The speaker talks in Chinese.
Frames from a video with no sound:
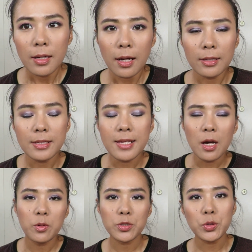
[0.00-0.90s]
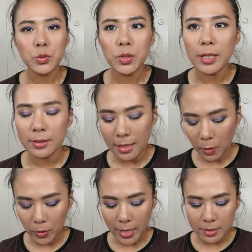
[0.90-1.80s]
好了，大家，我中途呢给大
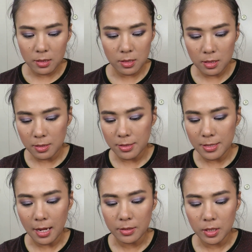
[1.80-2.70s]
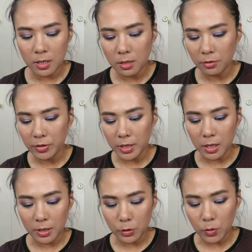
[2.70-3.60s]
家回来更新一下这一个粉底
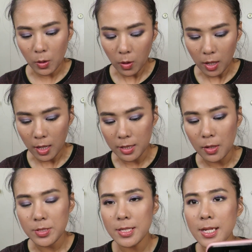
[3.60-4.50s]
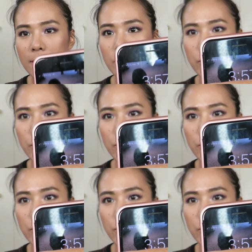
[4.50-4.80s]
液的状况啊。然后现在呢